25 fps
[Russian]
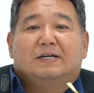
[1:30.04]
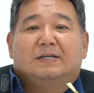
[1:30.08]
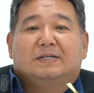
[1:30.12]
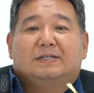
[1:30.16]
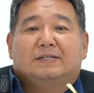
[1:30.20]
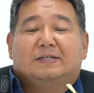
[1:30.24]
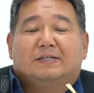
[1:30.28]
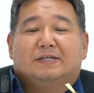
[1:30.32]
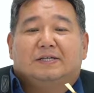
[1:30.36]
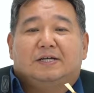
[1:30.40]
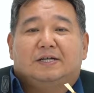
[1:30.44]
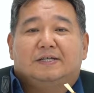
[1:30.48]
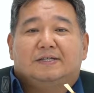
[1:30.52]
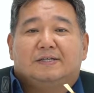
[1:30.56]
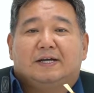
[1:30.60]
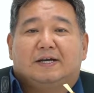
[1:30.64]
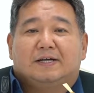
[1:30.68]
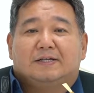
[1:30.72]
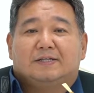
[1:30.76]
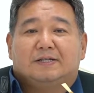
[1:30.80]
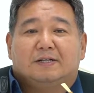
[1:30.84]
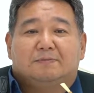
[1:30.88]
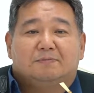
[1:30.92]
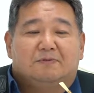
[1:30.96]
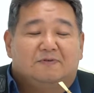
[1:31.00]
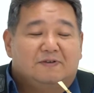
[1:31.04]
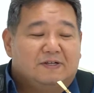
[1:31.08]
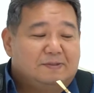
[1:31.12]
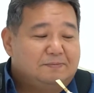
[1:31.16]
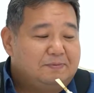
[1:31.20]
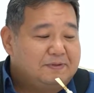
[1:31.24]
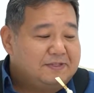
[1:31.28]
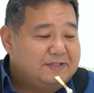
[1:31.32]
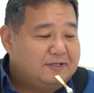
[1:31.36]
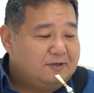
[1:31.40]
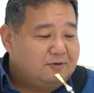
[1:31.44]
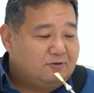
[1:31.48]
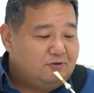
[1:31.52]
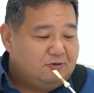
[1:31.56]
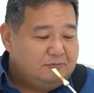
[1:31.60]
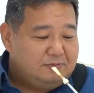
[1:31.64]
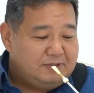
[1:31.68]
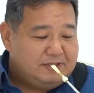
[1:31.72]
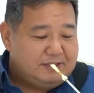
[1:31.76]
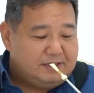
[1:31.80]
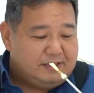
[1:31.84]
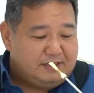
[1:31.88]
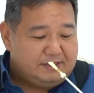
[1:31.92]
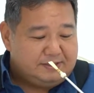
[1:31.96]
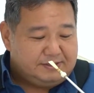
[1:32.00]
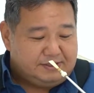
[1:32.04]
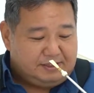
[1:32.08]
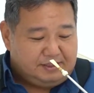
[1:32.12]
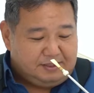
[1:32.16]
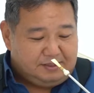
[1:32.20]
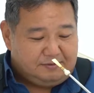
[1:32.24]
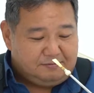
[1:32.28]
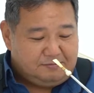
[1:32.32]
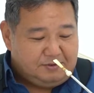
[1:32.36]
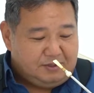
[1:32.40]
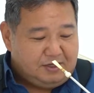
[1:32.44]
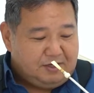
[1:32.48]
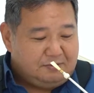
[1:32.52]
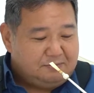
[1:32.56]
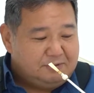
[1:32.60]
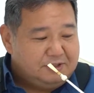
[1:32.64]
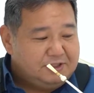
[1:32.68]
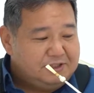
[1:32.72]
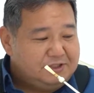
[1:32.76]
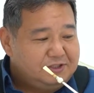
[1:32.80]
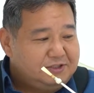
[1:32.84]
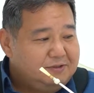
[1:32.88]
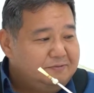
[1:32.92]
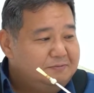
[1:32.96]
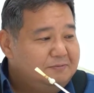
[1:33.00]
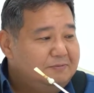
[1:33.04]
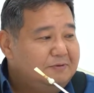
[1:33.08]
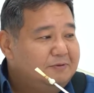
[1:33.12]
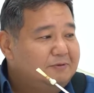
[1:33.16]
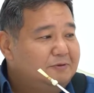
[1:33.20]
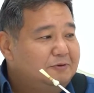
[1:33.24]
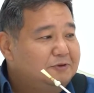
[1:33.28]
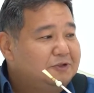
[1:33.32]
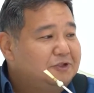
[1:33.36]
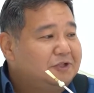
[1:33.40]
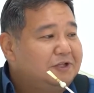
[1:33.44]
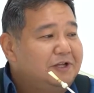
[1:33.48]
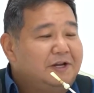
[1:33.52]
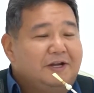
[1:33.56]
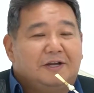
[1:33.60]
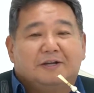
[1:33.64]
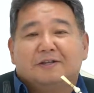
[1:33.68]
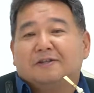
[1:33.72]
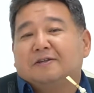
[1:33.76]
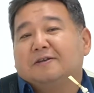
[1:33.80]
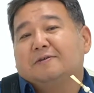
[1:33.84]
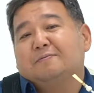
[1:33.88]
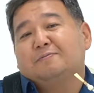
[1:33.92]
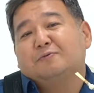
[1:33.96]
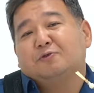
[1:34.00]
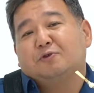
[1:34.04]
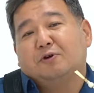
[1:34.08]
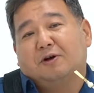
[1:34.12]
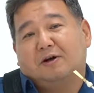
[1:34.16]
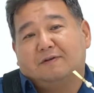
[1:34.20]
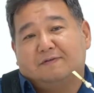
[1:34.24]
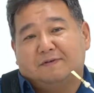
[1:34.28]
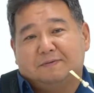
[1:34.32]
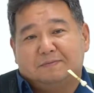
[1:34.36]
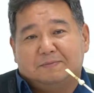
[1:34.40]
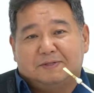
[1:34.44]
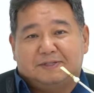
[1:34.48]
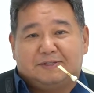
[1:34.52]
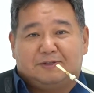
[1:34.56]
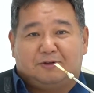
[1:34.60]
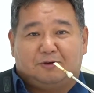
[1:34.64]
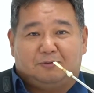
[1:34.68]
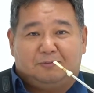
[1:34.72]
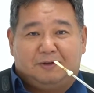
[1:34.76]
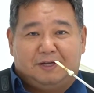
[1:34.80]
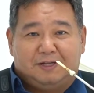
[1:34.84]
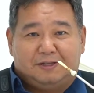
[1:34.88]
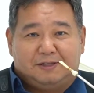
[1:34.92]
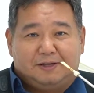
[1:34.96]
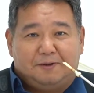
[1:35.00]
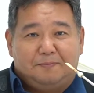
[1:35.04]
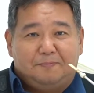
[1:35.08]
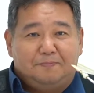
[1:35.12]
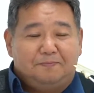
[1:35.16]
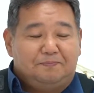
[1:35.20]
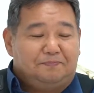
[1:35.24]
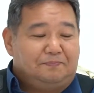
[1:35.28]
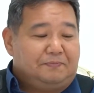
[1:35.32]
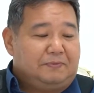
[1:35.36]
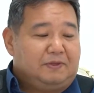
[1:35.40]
Сейчас я хотел бы вас познакомить с таким необычным, очень редким духовым инструментом